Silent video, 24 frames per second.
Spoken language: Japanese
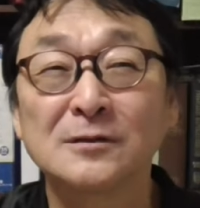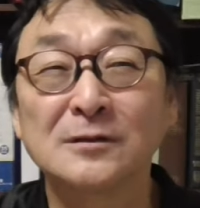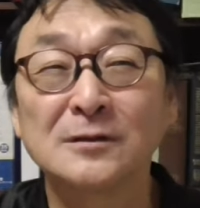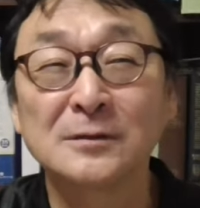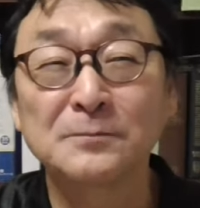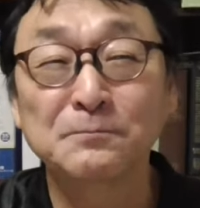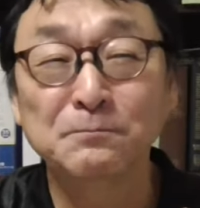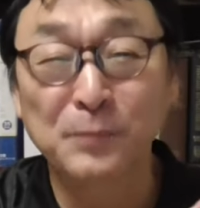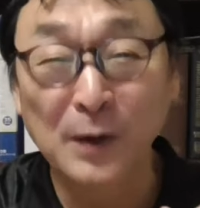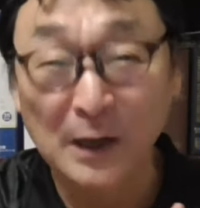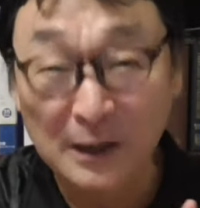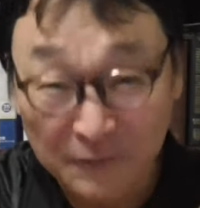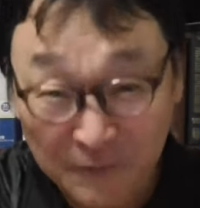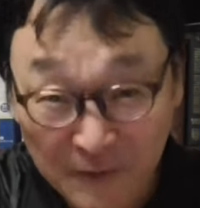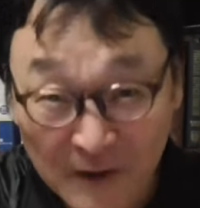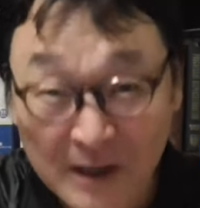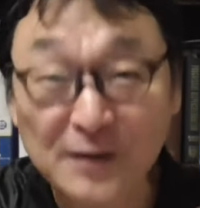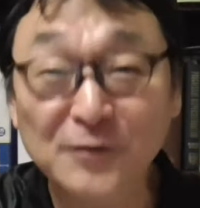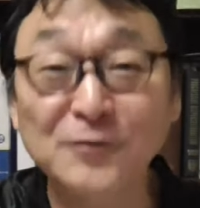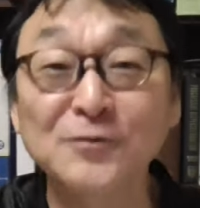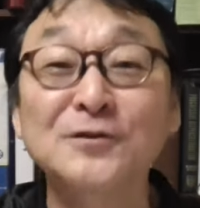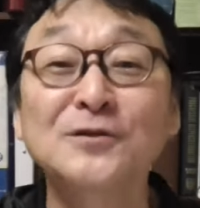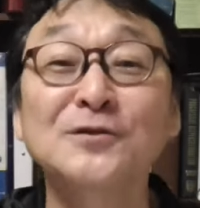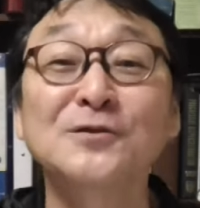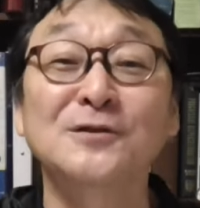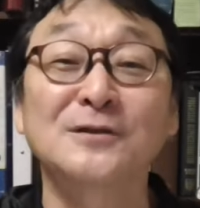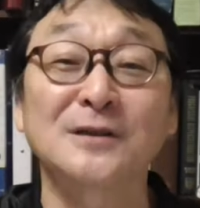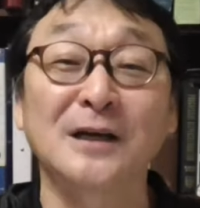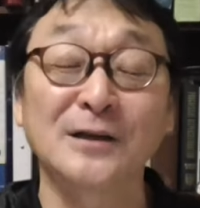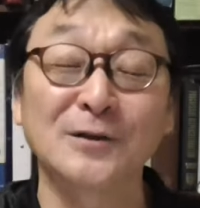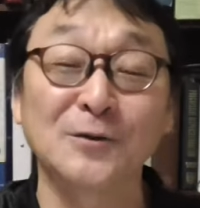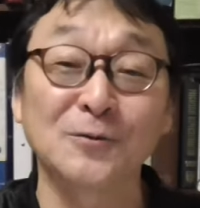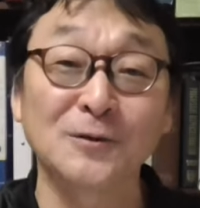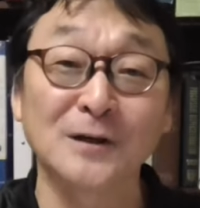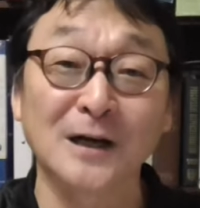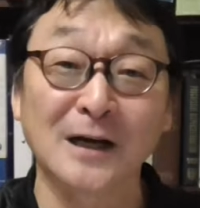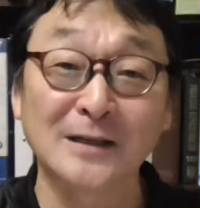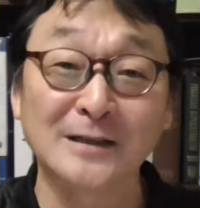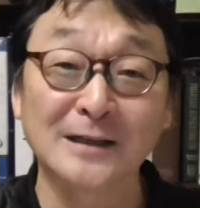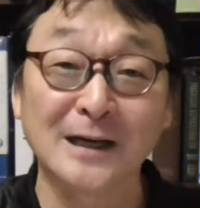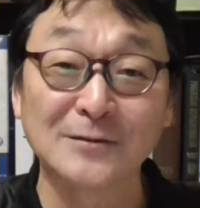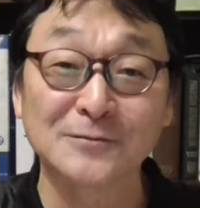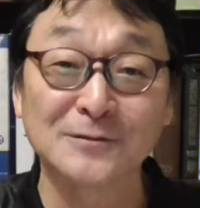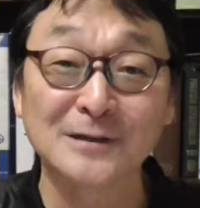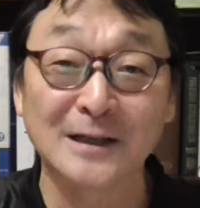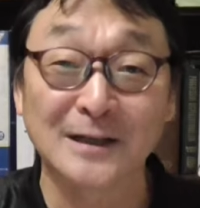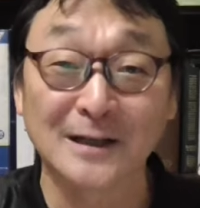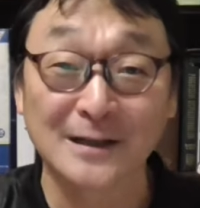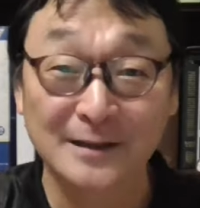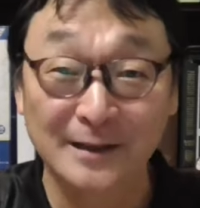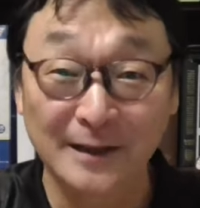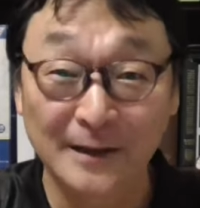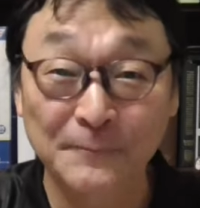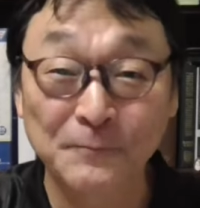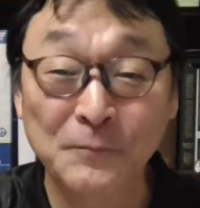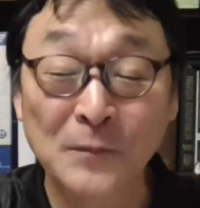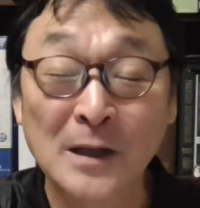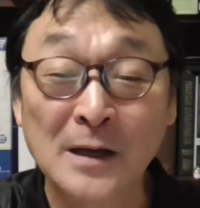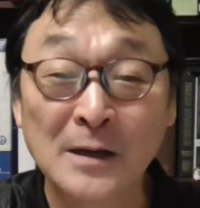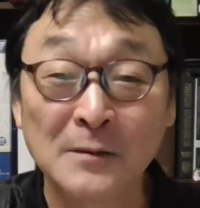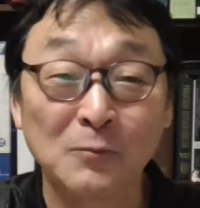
いっぱいフェイクニュースが世の中にある中で、